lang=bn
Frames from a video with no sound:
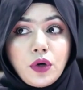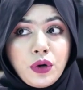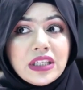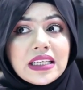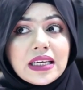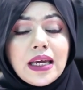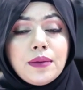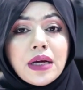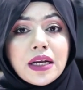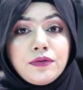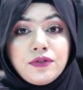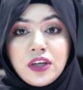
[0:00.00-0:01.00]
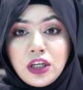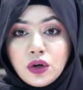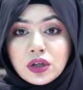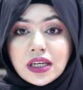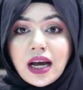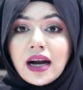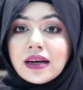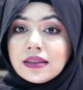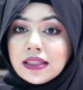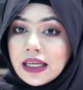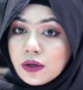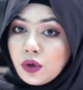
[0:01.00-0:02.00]
হয়েছে কি মানে ভিডিওটা আর
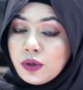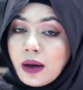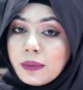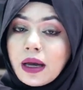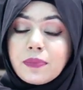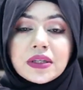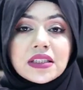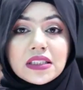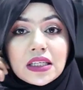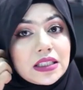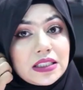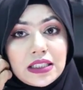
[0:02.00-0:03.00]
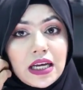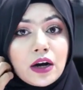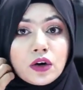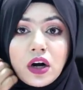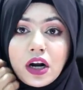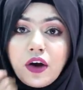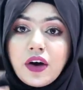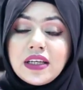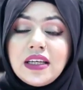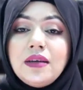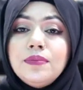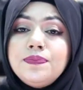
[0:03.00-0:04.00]
ঠিক ওইভাবে আপনাদের সাথে শেয়ার করা
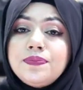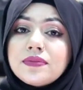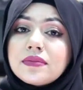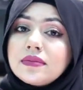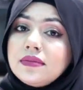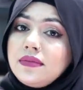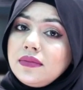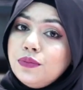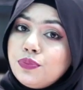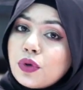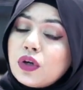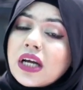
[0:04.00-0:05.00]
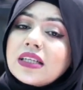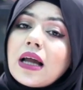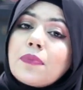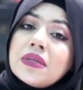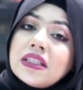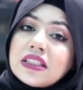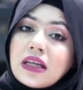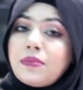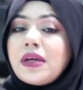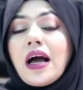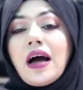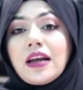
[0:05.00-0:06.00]
হয়নি প্রোডাক্টটা আপনাদের
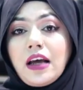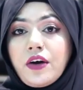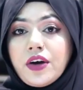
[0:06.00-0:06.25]
সামনে আনা